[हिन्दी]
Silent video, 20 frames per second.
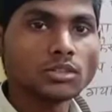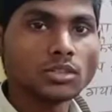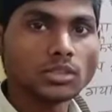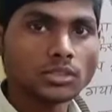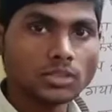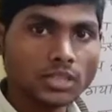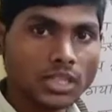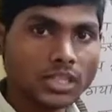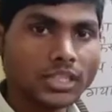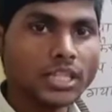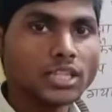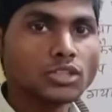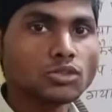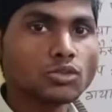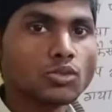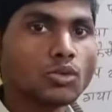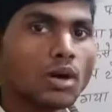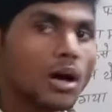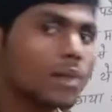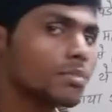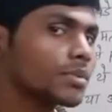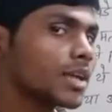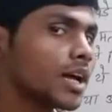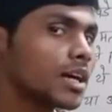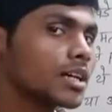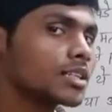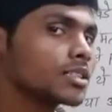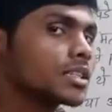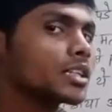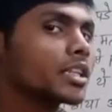सेंटेंस को आप क्या
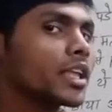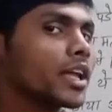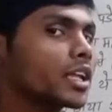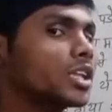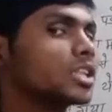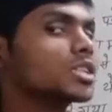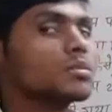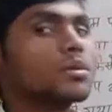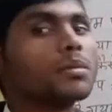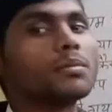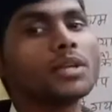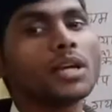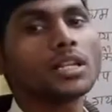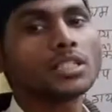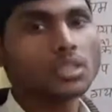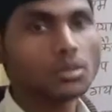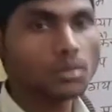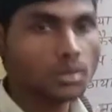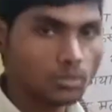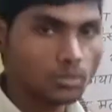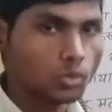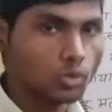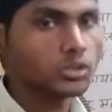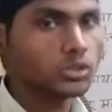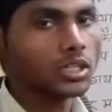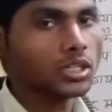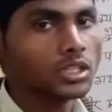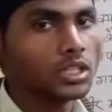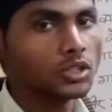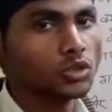कर सकते हैं इंग्लिश में भी आज के बाद बोल
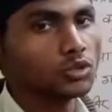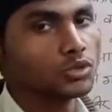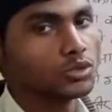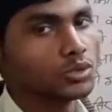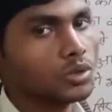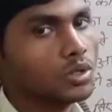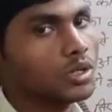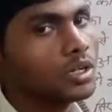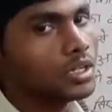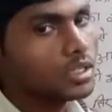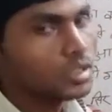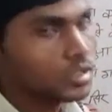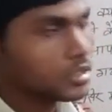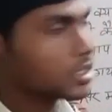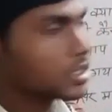सकते हैं दोस्तों तो